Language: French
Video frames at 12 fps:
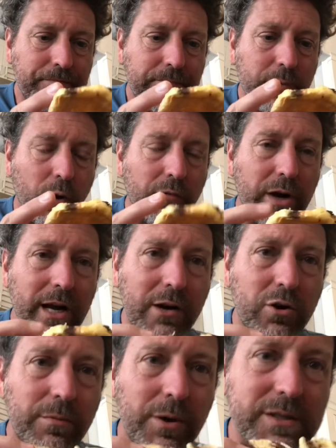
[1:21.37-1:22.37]
Donc voilà
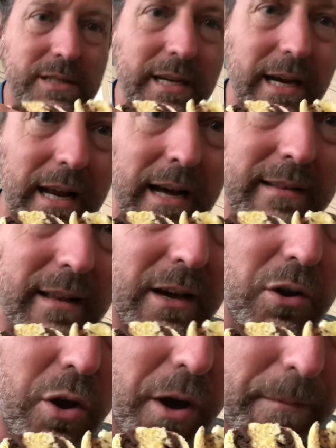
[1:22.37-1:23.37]
comment c'est à
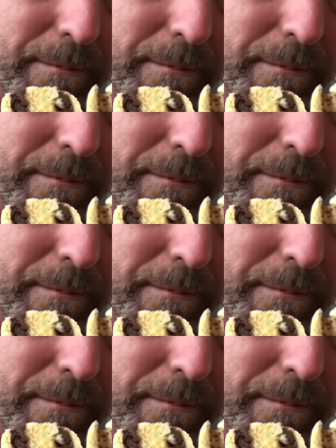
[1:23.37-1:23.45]
l'intérieur.